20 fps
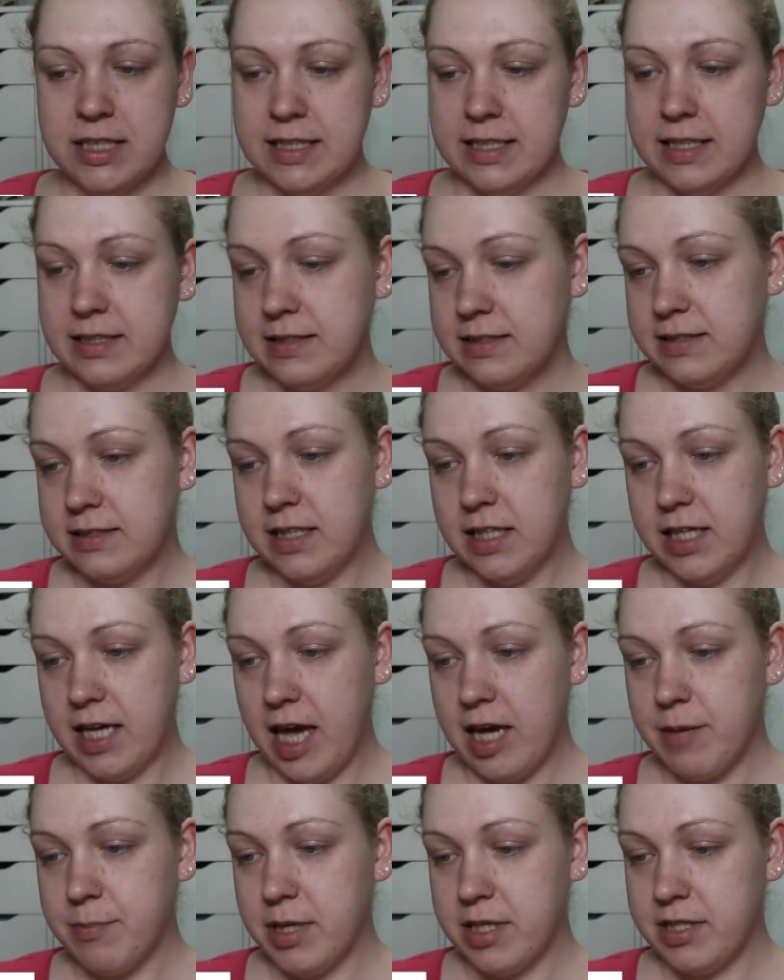Das ist die
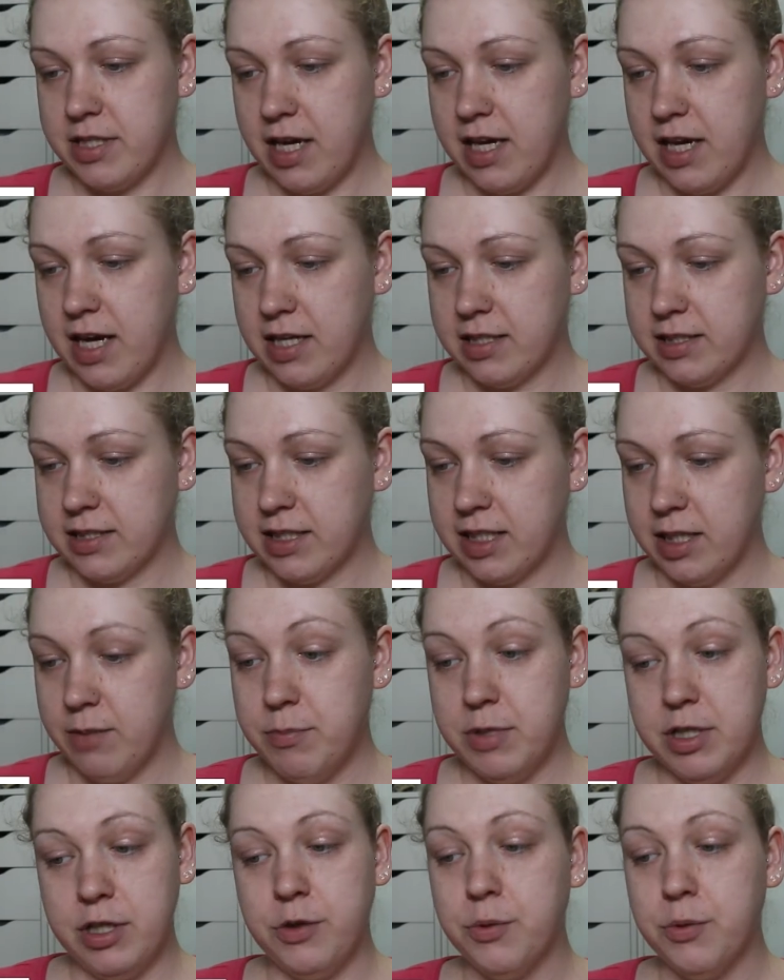Cake My Day Handcreme mit